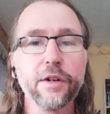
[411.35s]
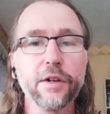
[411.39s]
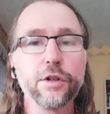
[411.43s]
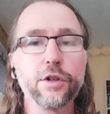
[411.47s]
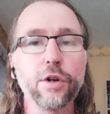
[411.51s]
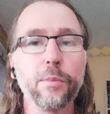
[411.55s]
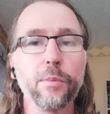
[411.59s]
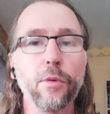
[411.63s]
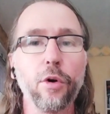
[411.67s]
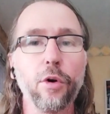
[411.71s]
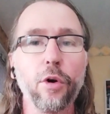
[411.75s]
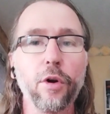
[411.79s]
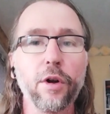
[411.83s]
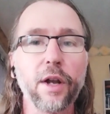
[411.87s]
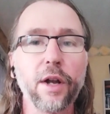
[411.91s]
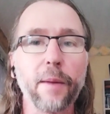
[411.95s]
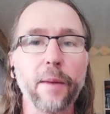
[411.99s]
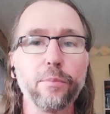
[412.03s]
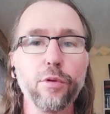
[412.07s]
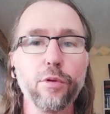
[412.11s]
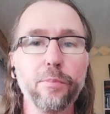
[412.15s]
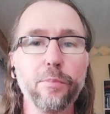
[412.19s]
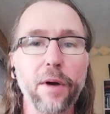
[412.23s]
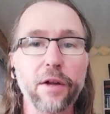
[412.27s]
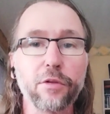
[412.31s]
comme euh, la
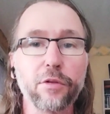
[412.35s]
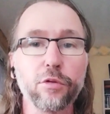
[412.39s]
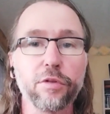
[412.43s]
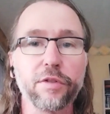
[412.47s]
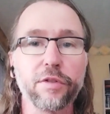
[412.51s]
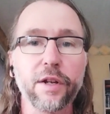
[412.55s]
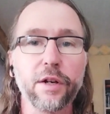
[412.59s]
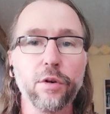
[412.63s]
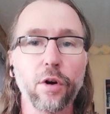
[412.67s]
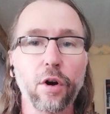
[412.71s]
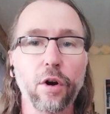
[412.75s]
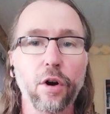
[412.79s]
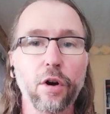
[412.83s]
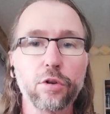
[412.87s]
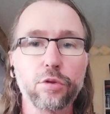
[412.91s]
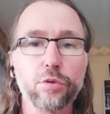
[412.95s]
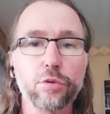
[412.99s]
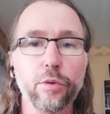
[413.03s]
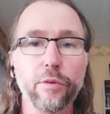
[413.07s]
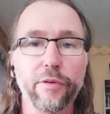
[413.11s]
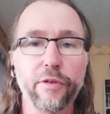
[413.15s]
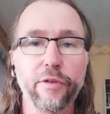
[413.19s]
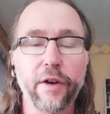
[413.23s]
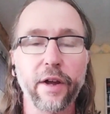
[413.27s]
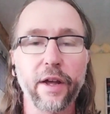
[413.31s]
plupart de ses grands
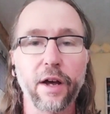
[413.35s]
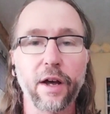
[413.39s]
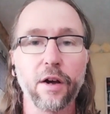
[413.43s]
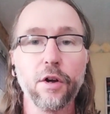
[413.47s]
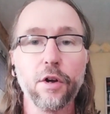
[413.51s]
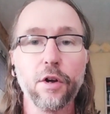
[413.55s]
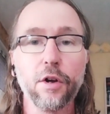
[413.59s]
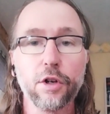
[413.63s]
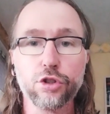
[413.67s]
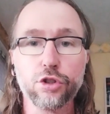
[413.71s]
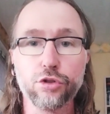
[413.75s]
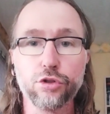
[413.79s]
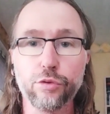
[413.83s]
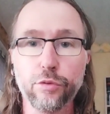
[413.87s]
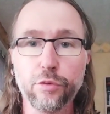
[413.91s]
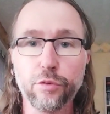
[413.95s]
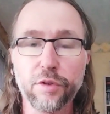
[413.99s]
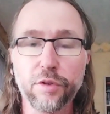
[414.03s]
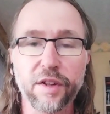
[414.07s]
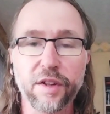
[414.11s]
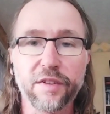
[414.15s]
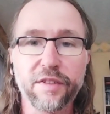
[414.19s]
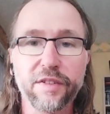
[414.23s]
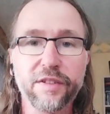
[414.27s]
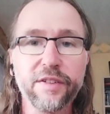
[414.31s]
confrères que je
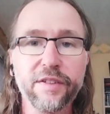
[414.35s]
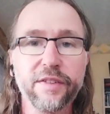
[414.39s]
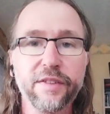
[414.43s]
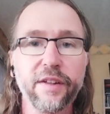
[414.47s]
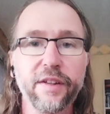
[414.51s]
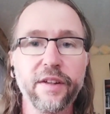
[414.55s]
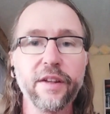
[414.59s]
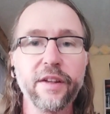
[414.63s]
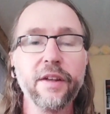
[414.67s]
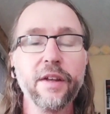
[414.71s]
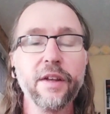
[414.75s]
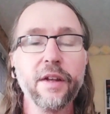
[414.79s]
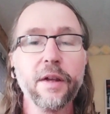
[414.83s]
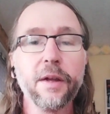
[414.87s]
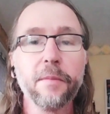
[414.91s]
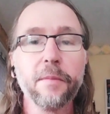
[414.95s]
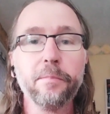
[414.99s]
vous ai cités,